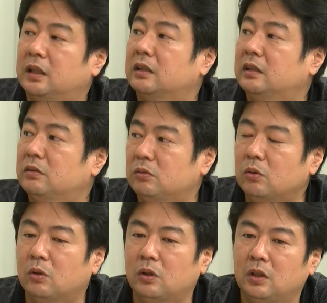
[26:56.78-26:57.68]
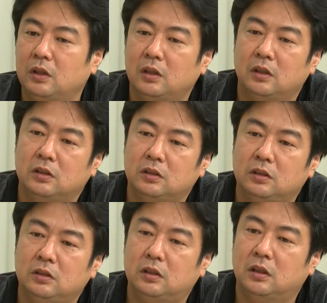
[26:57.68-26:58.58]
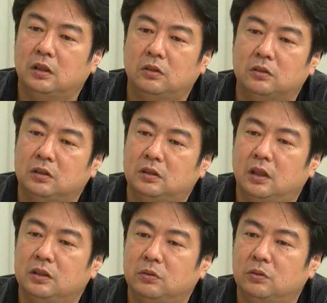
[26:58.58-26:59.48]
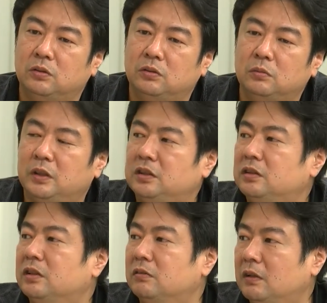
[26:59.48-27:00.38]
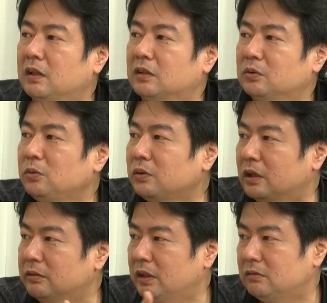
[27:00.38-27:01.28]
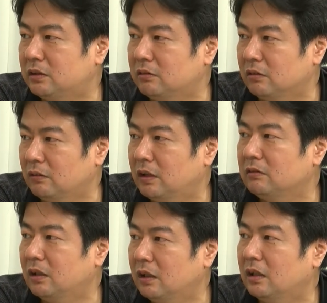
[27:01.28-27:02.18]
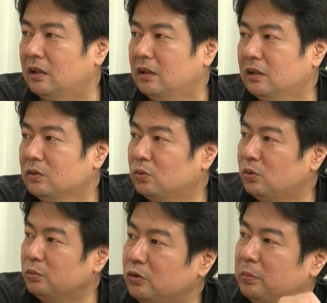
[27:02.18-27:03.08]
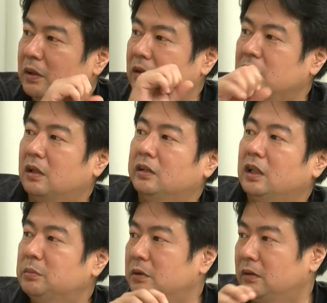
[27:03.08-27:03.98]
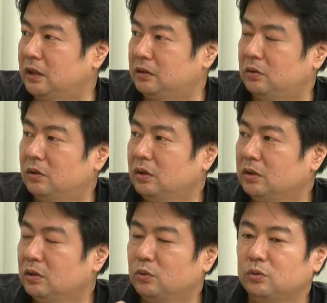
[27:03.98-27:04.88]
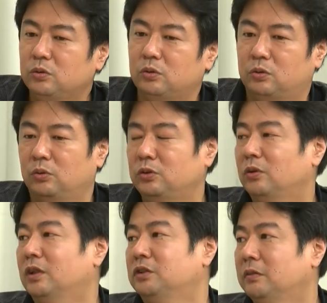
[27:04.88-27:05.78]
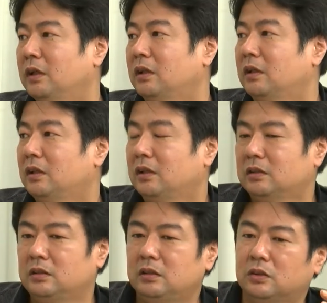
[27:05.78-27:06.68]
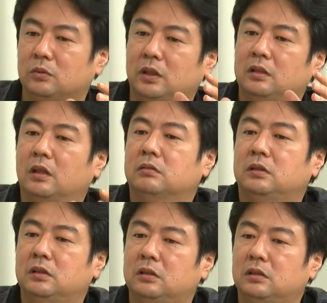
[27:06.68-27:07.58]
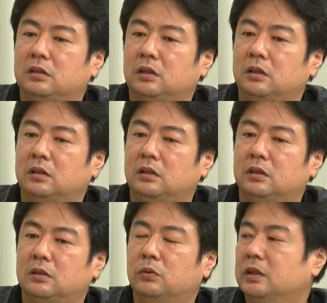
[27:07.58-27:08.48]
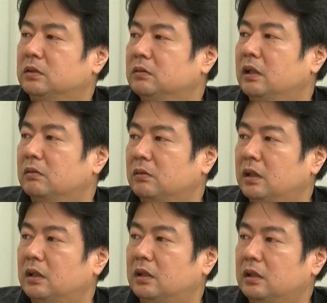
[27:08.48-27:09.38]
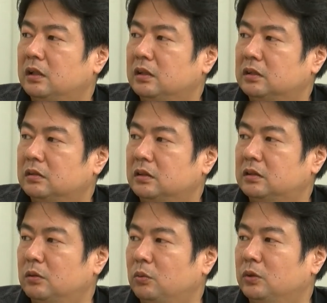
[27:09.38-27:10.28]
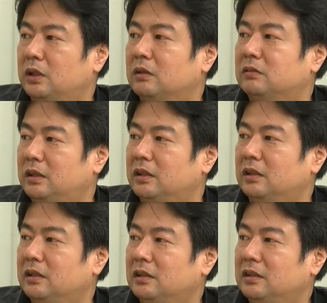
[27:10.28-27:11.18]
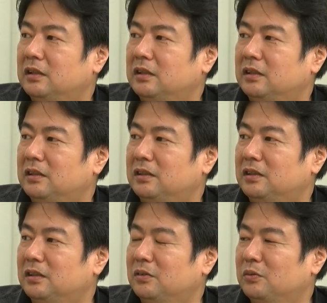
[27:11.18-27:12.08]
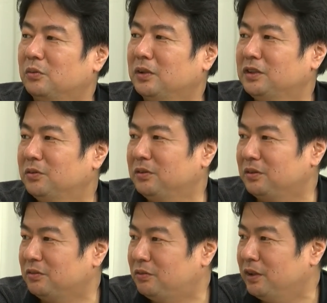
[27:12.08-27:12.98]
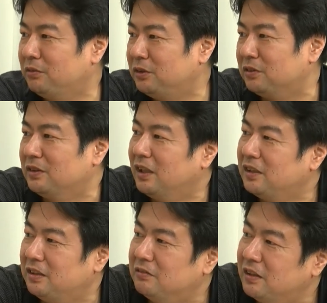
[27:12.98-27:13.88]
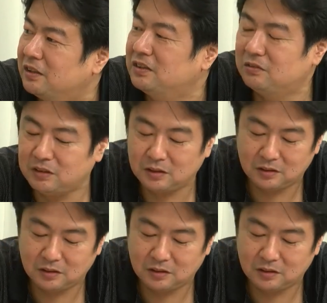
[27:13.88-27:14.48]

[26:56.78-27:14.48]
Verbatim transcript: りやってるとインターネットツイッター上の有名人っていうのはそういうのが受けるっていうのが分かるから、はいそういのばっかり書き始めるわけですよ。そうするとその人たちは事実を的確に、えー、表現するであるとかしなすということじゃなくてえー、同じようにフェイクニュースが流れていくわけですよね。うんは